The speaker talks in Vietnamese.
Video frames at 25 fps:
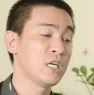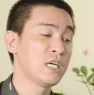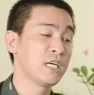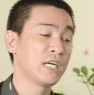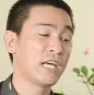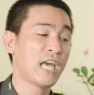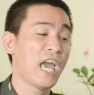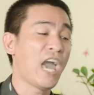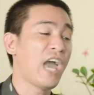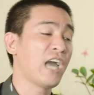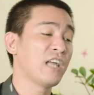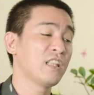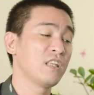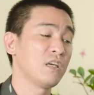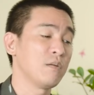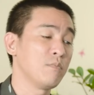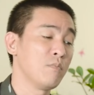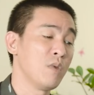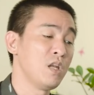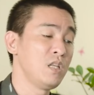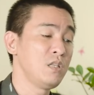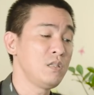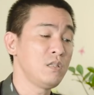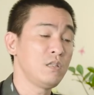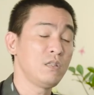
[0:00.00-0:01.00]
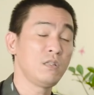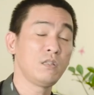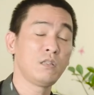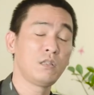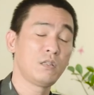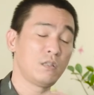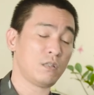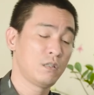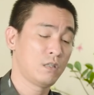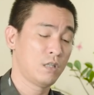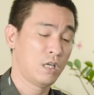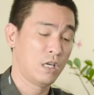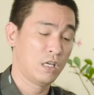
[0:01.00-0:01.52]
thiên can thì bính
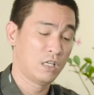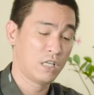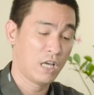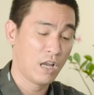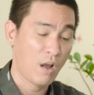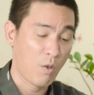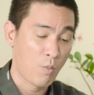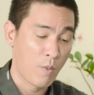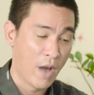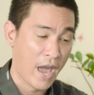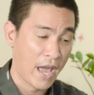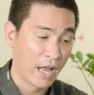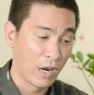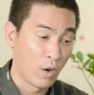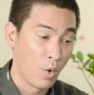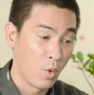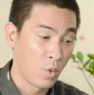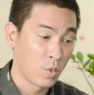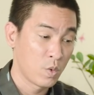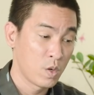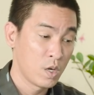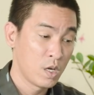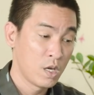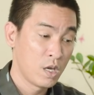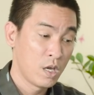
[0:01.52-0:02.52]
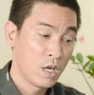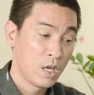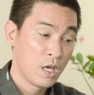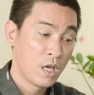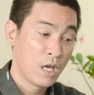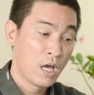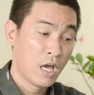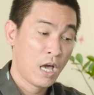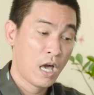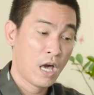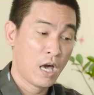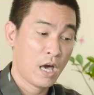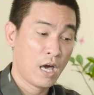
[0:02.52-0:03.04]
thì sẽ đồng hàng luôn
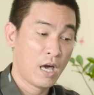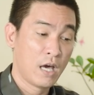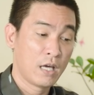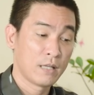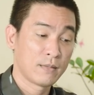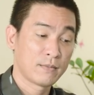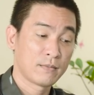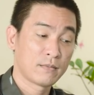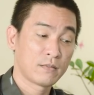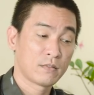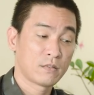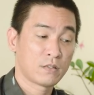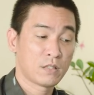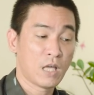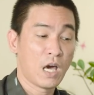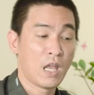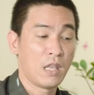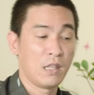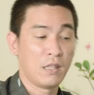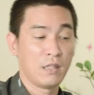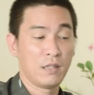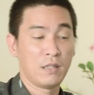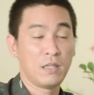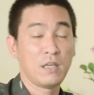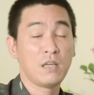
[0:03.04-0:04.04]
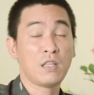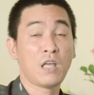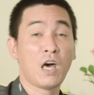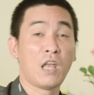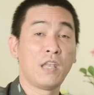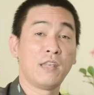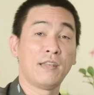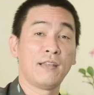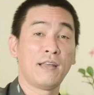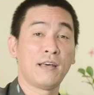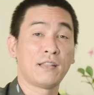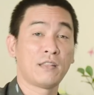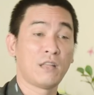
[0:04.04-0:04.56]
à, thìn với
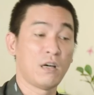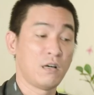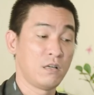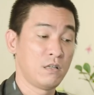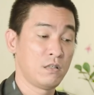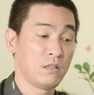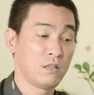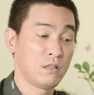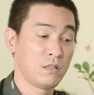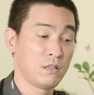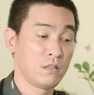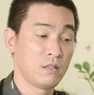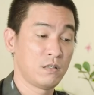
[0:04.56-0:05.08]
thìn là tự